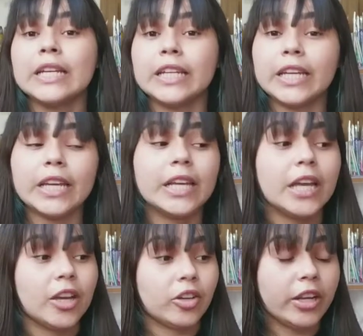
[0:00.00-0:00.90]

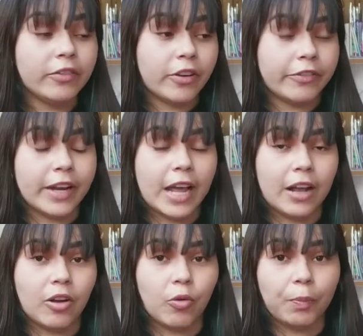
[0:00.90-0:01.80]
E eu nem vou
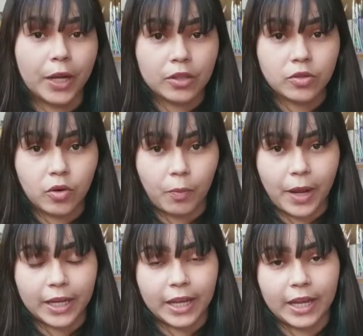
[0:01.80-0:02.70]
falar o preço que eu
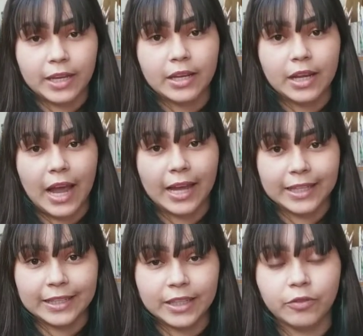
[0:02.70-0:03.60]
paguei
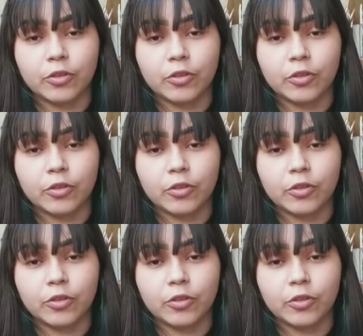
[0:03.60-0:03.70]
ainda,